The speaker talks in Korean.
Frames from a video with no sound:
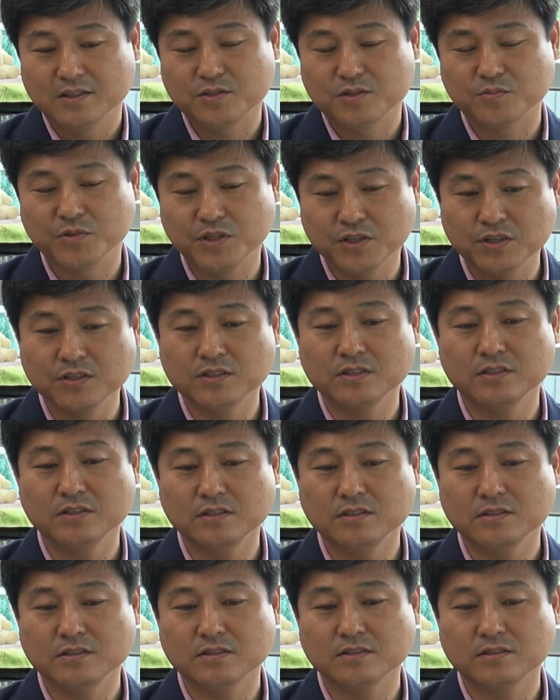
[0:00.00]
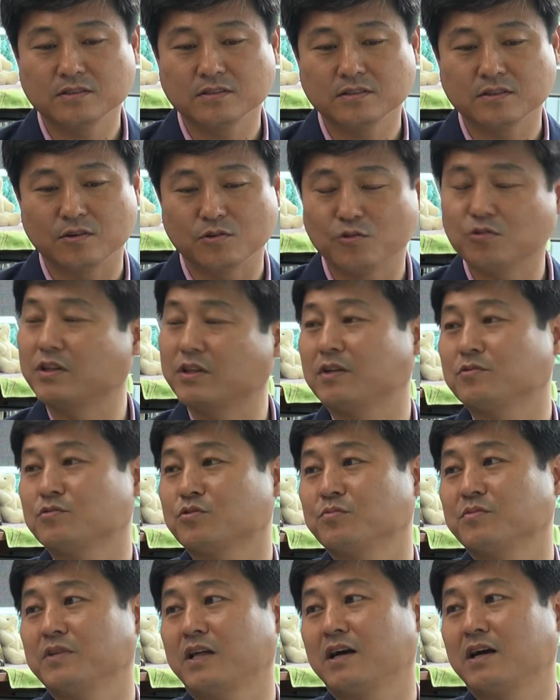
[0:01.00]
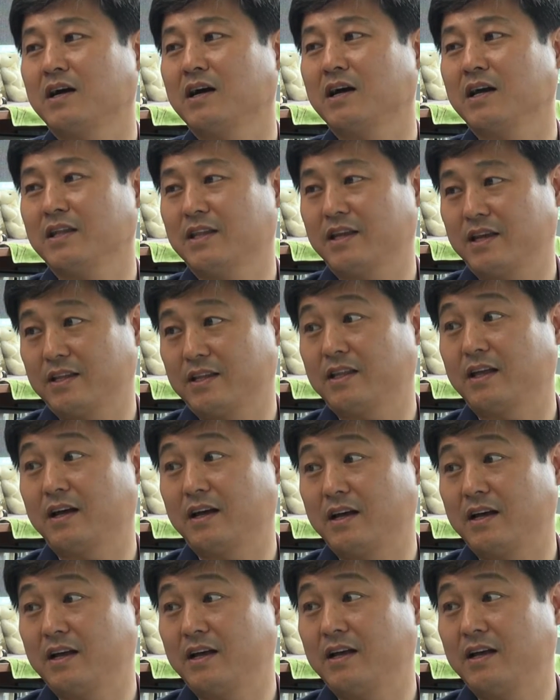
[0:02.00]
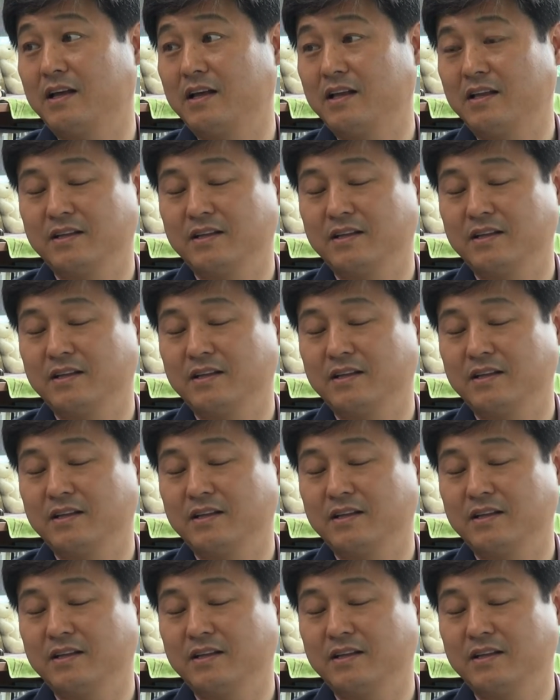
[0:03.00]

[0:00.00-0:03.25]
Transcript: 이런 걸로 좀 나가야 되겠다.